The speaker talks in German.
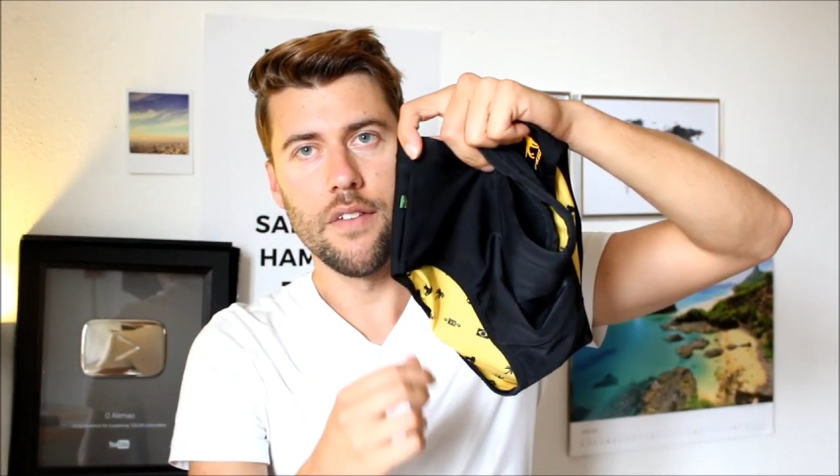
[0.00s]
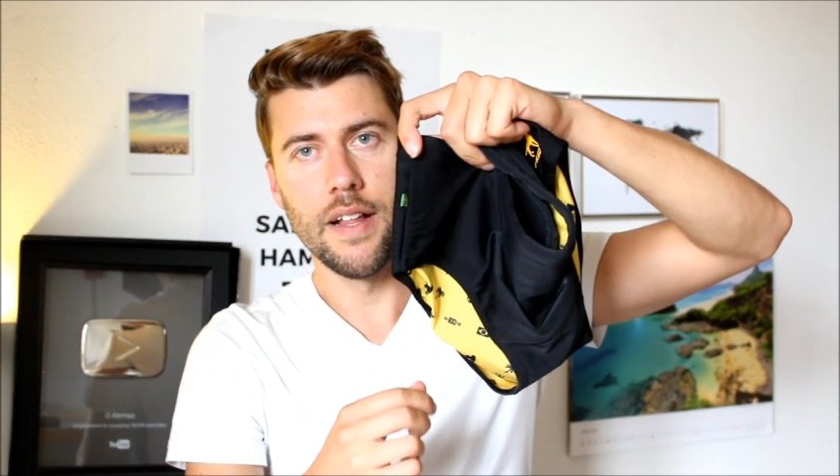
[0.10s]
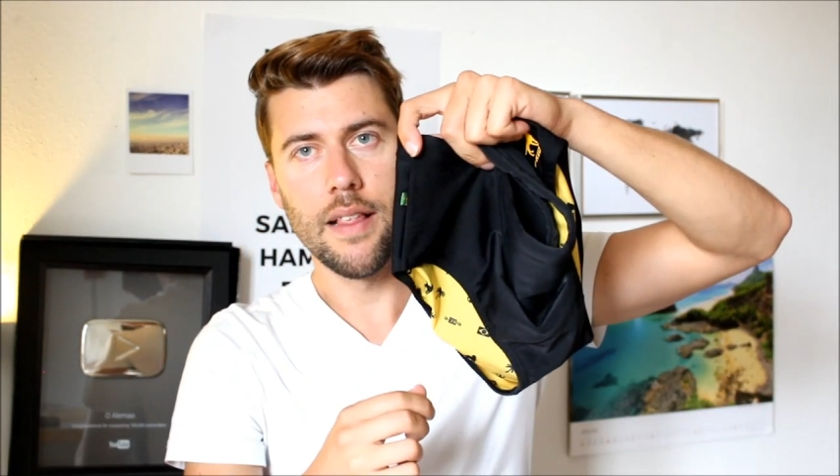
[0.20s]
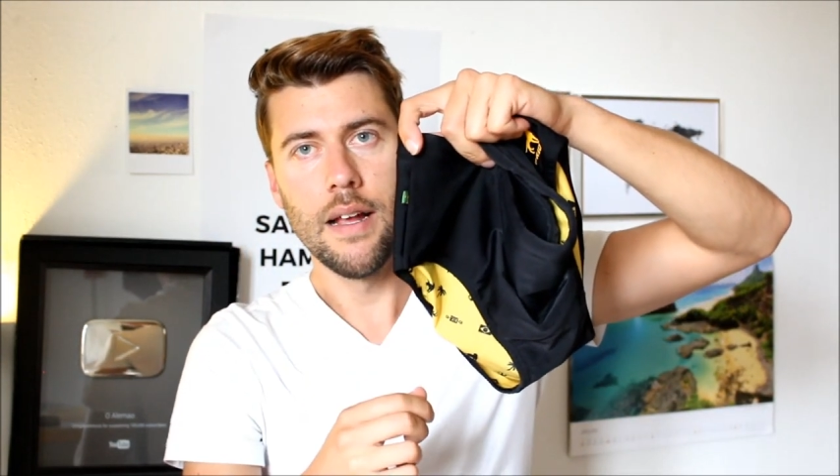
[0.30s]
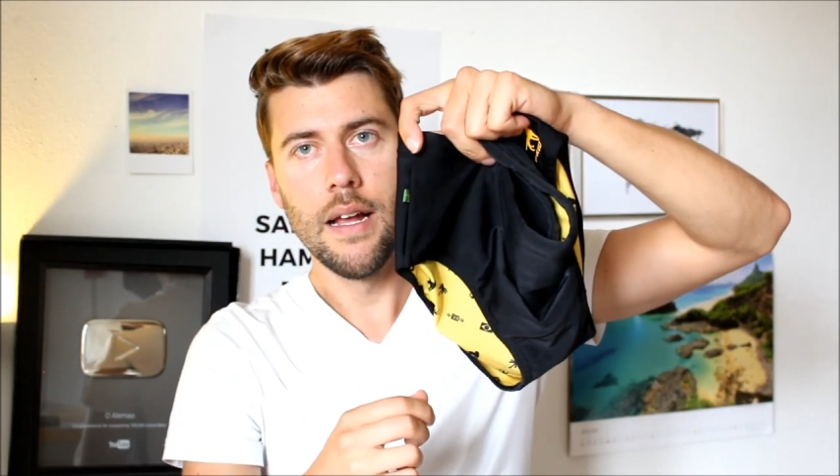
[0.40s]

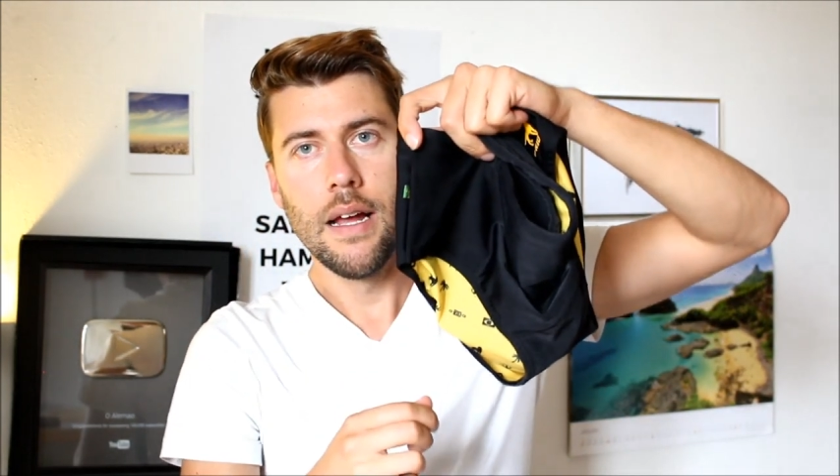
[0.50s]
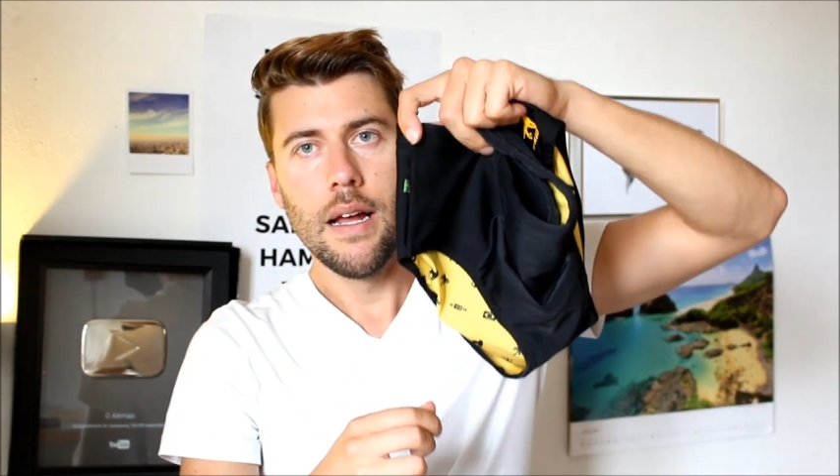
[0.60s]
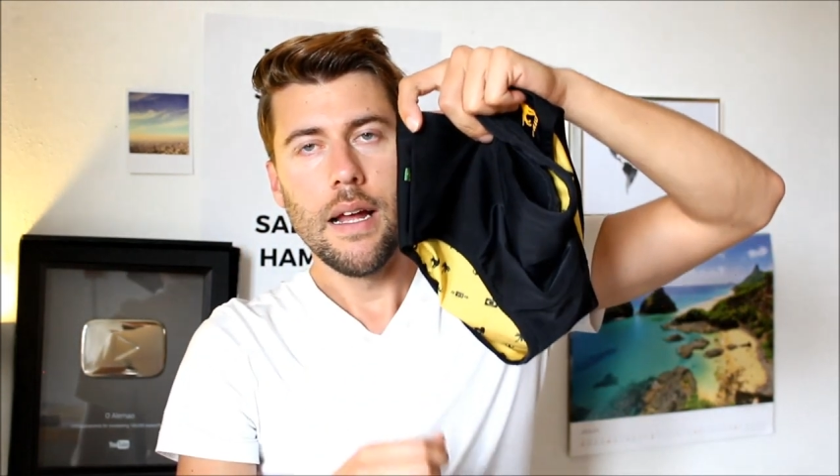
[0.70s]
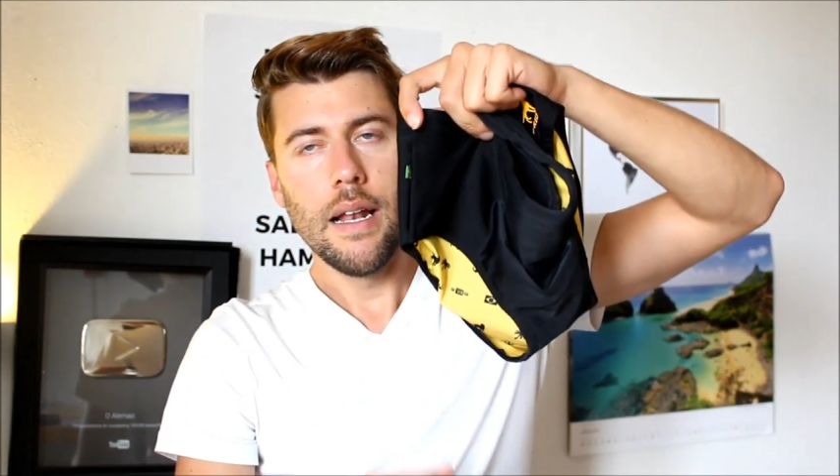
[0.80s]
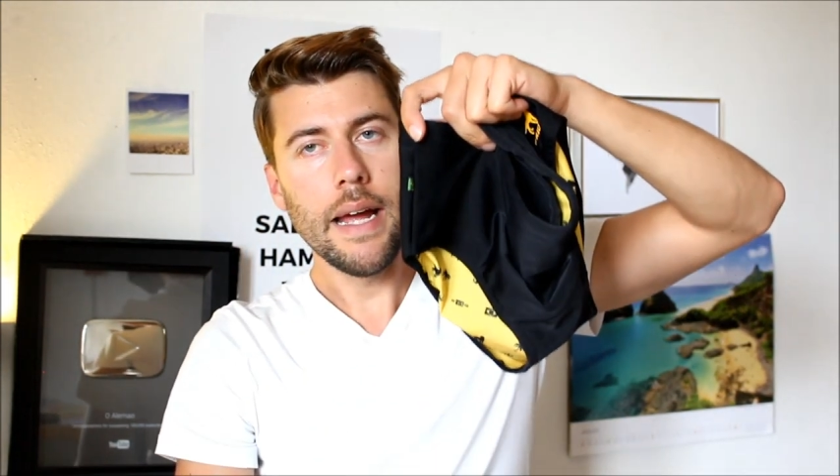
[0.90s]
etwas
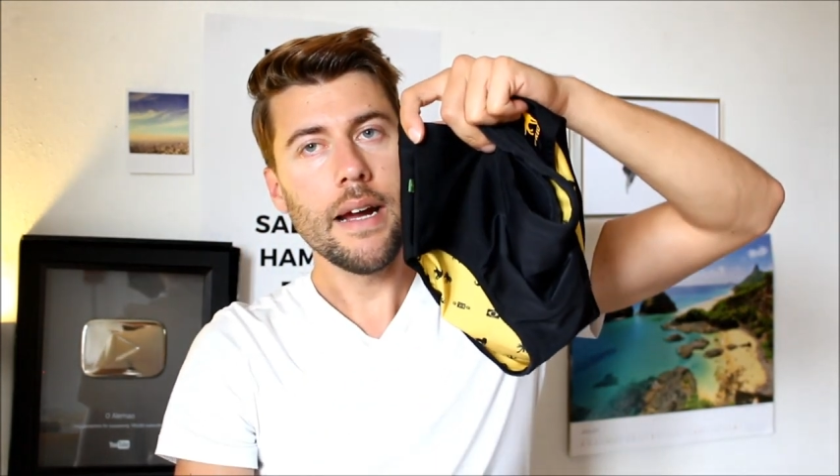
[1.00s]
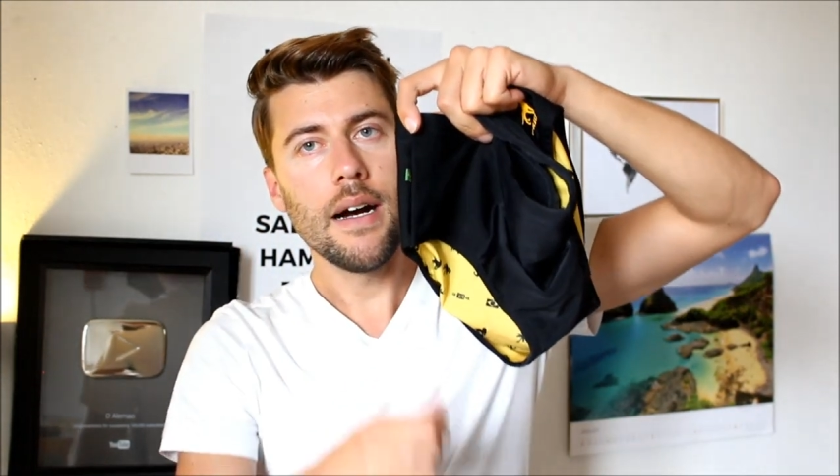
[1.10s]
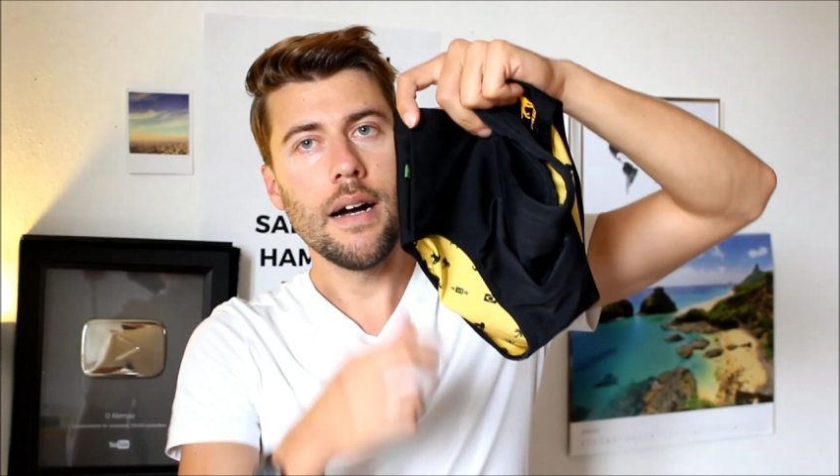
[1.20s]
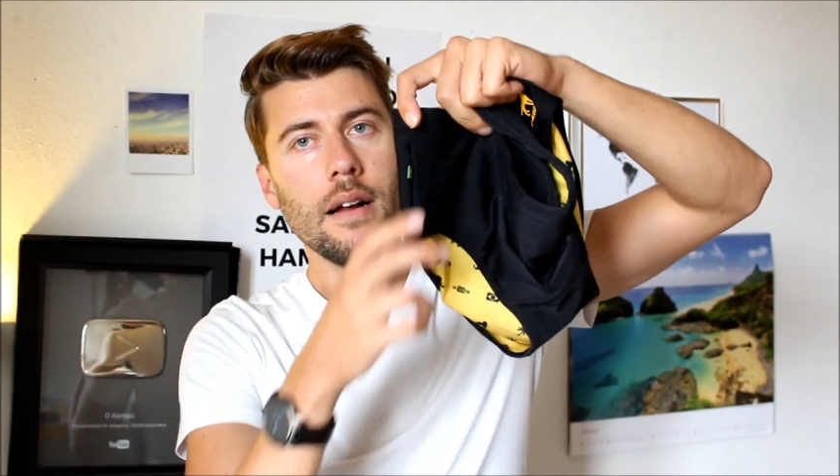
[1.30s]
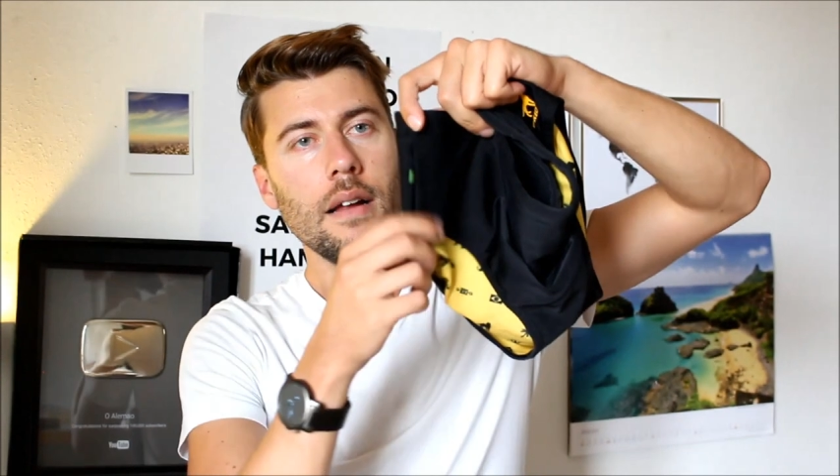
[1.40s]

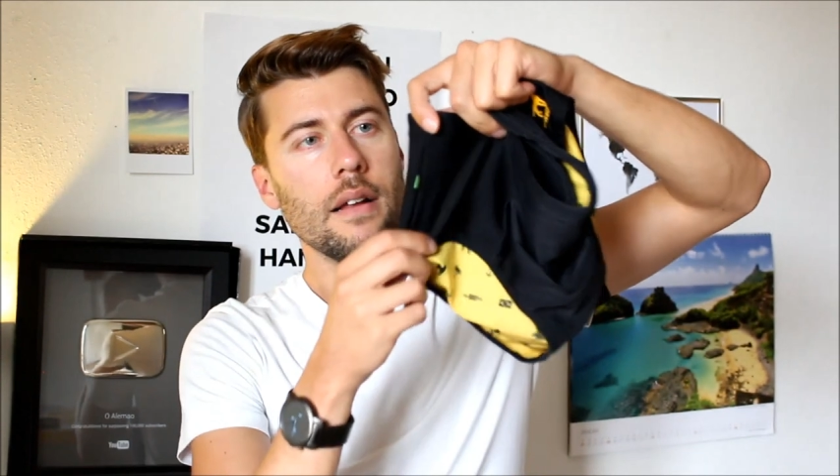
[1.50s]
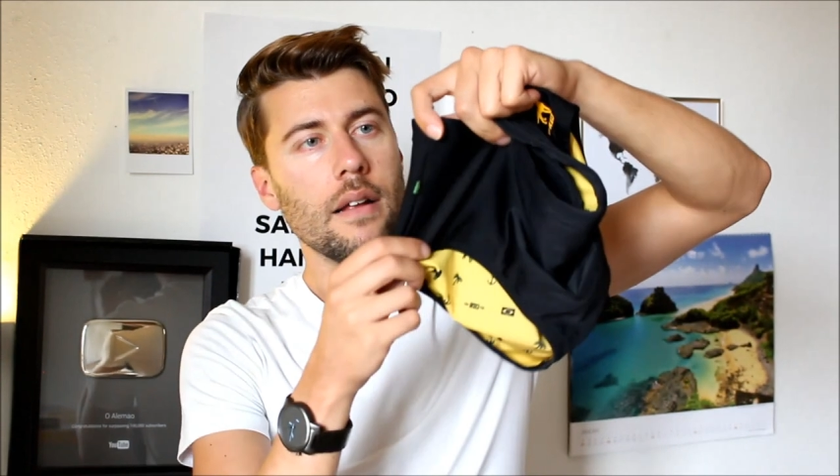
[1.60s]
länger.